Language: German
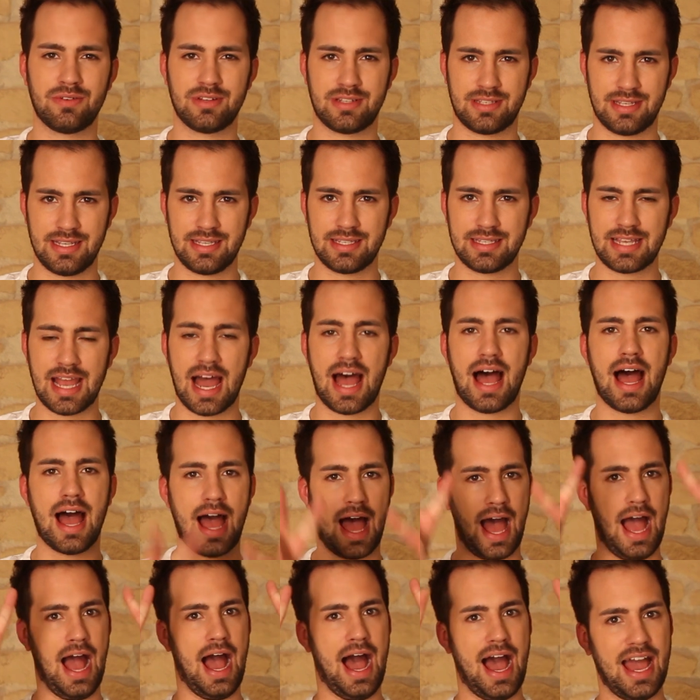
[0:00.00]
Und es ist ja
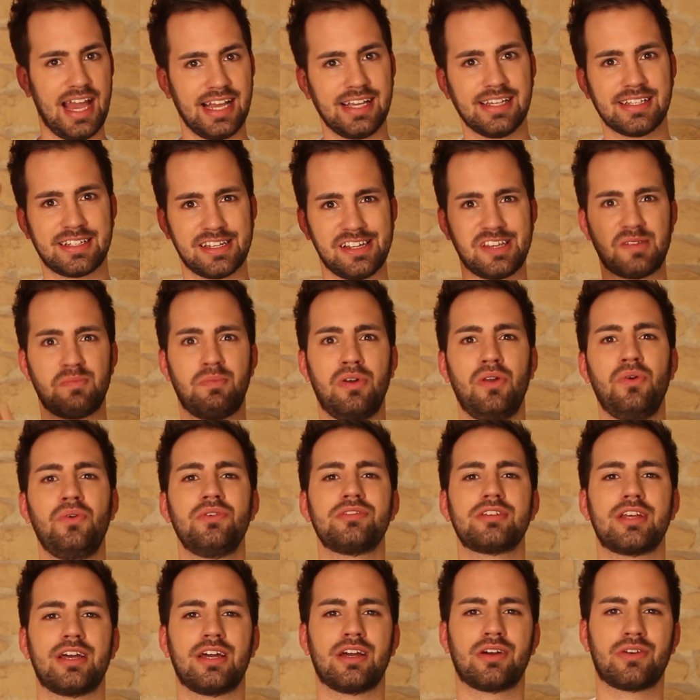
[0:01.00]
eigentlich
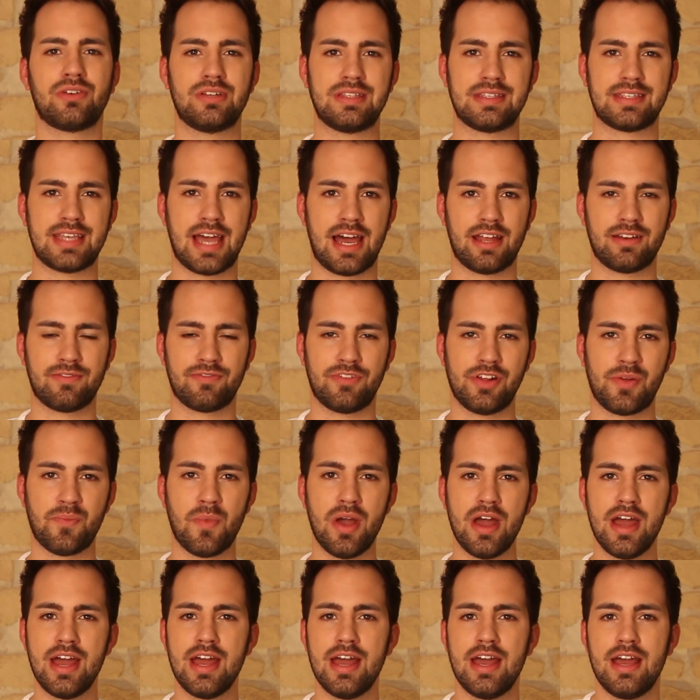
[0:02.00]
bloß ein
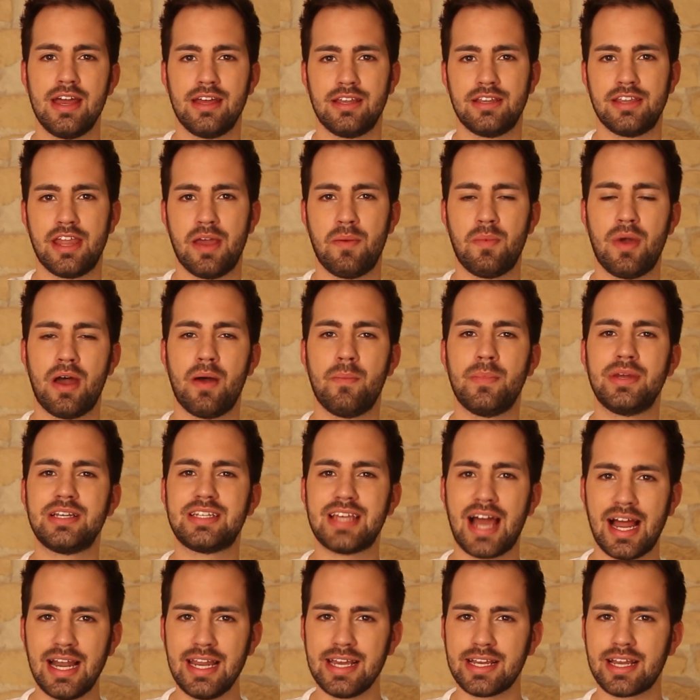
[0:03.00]
Konzertfilm, in dem äh,
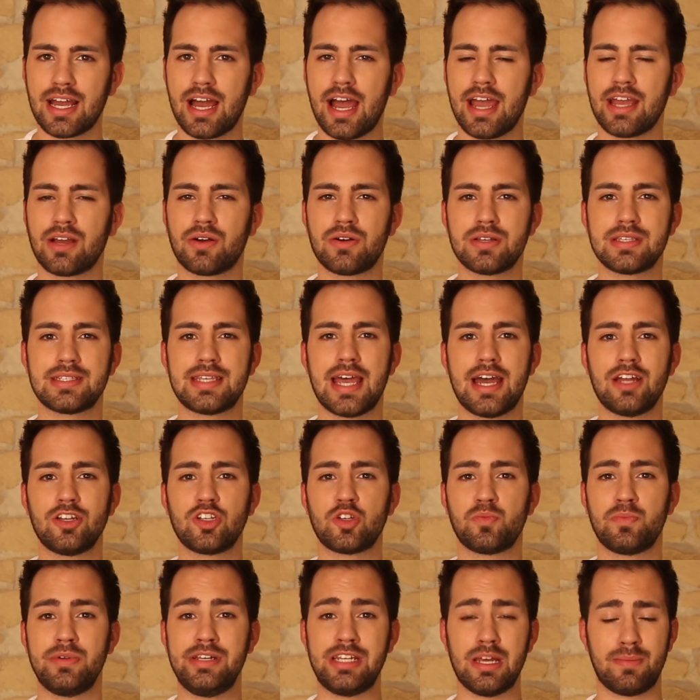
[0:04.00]
Metallica ein
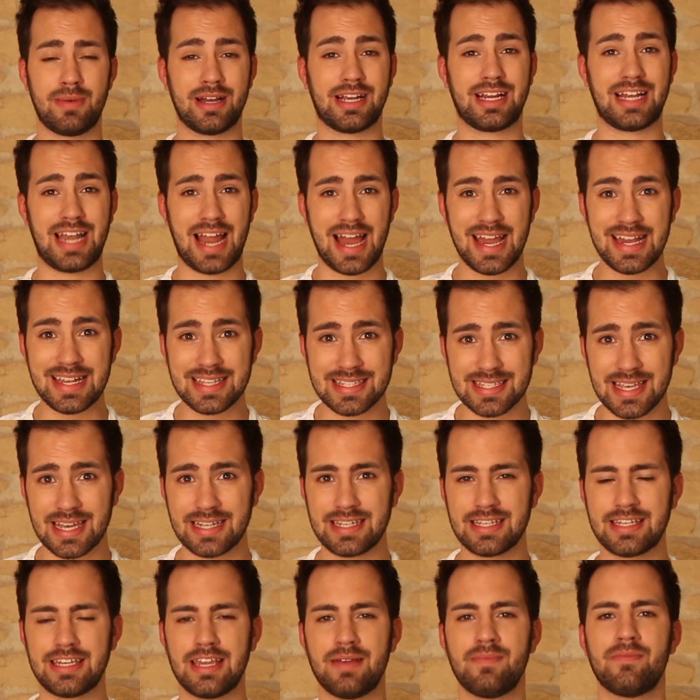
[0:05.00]
Konzert spielt, aber
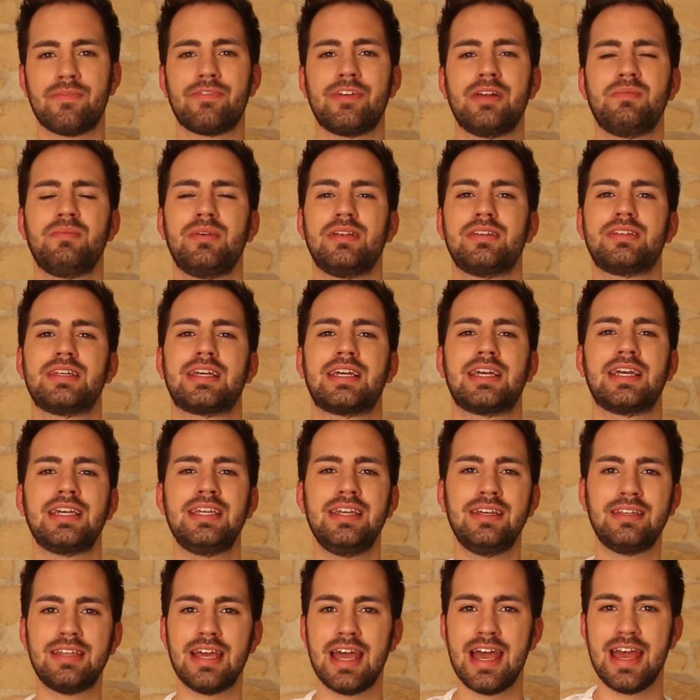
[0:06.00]
gleichzeitig im Film
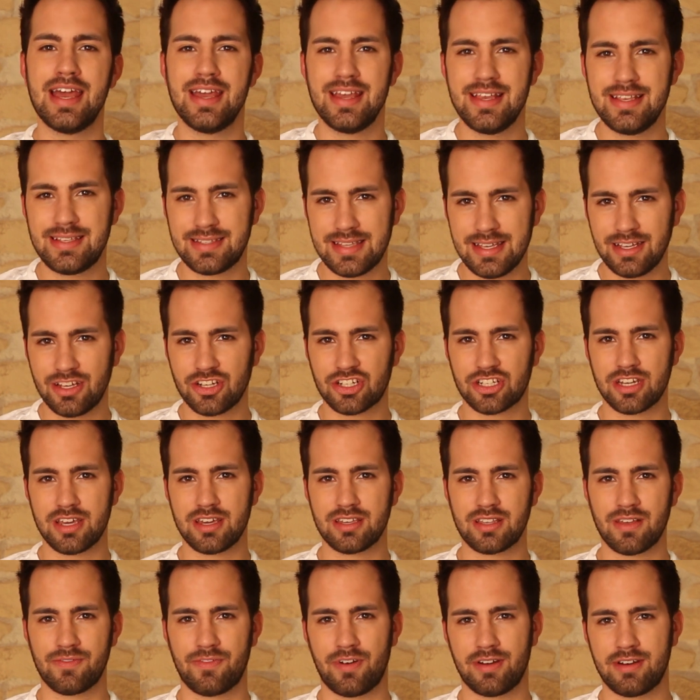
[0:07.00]
integriert ist die
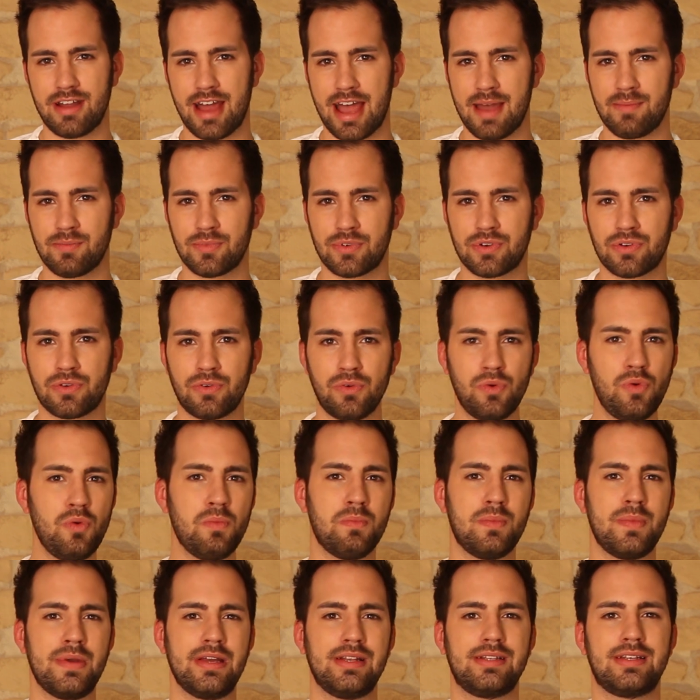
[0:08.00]
Geschichte von einem
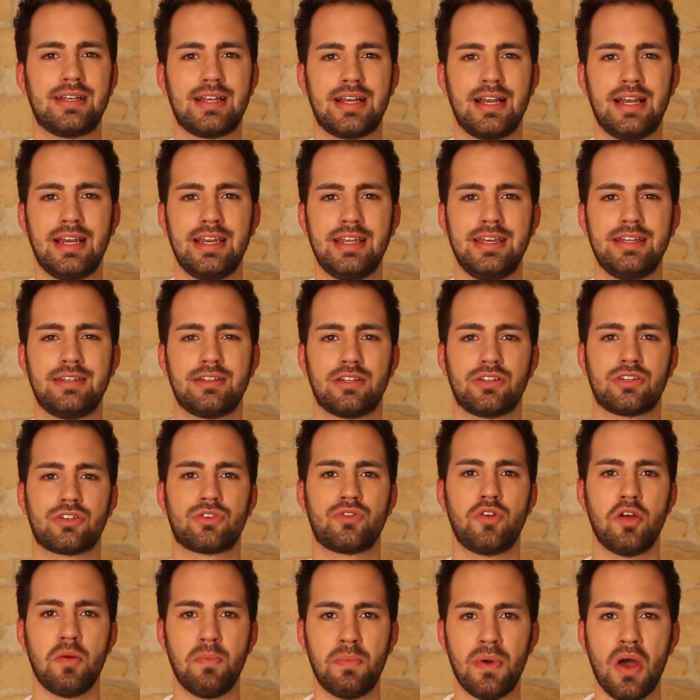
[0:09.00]
Crewmitglied
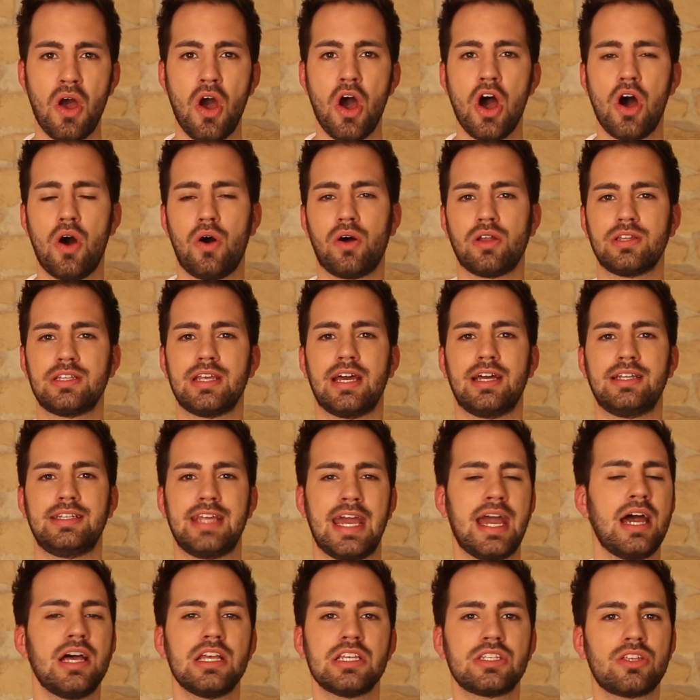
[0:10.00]
Trip und äh,
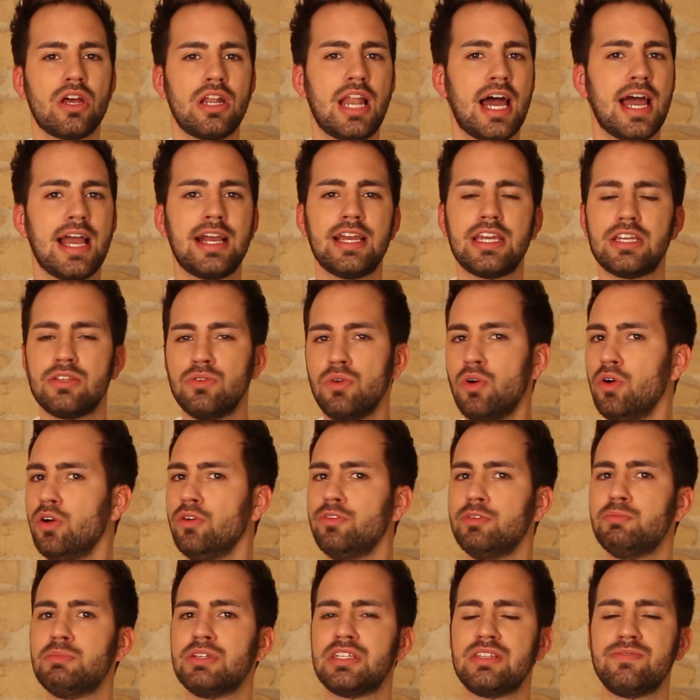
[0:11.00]
der soll eigentlich nur
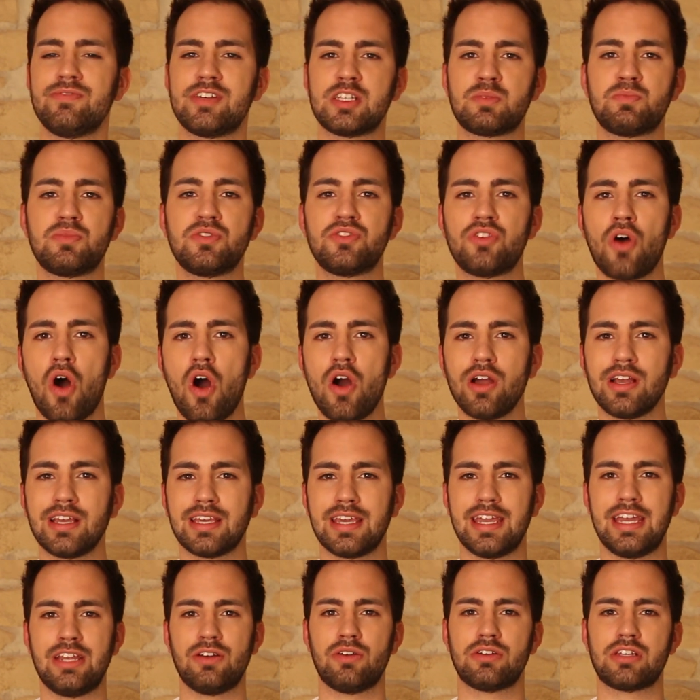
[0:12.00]
ein bisschen was
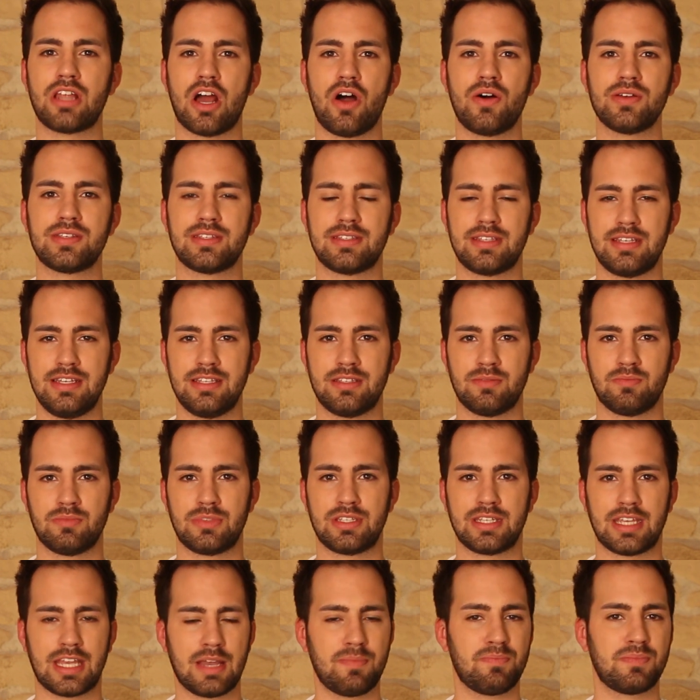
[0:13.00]
besorgen gehen und aus
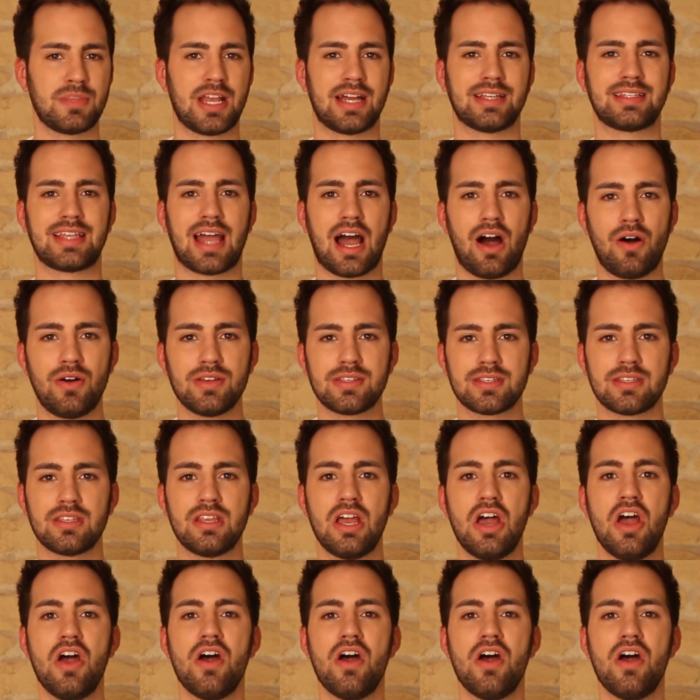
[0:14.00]
diesem Trip nach draußen